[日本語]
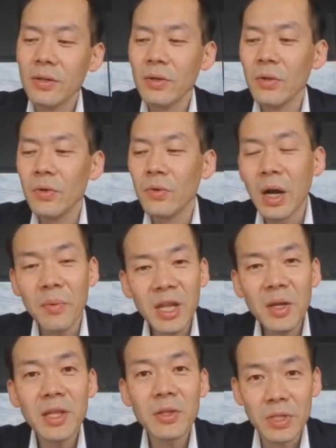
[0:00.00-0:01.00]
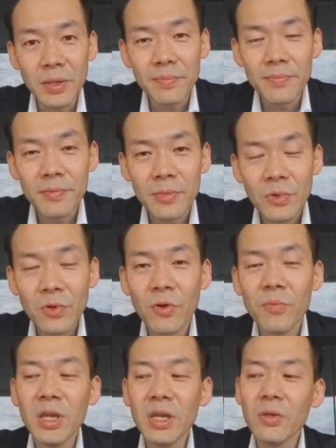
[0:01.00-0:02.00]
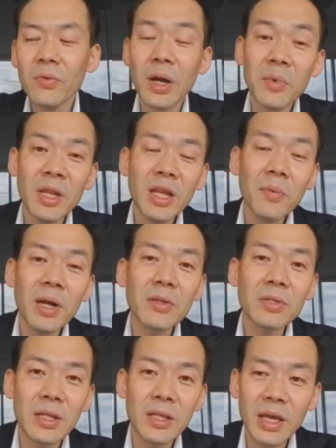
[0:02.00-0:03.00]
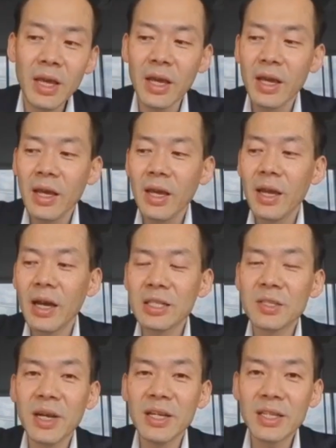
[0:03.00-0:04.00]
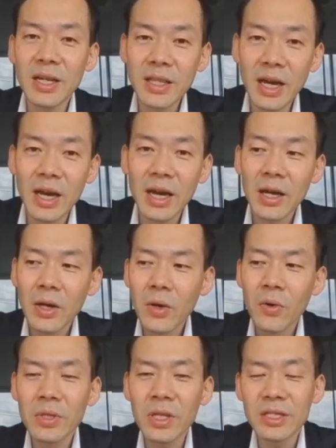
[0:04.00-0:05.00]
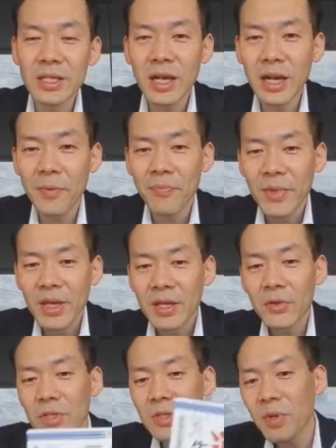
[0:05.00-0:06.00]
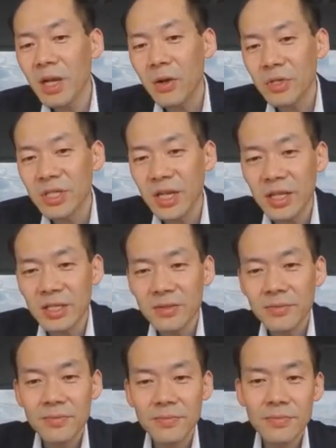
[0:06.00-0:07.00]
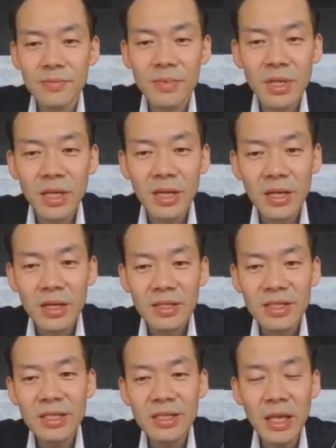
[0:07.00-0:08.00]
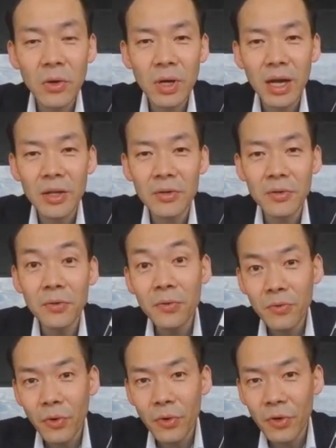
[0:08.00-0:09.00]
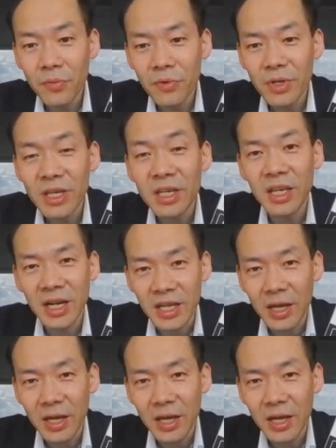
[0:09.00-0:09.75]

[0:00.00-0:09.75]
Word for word: ファミリーマートさん、コンビニのファミリーマートさんで発売された本ですが、1つ目がこちらです。人生を変える運を呼ぶ生き方。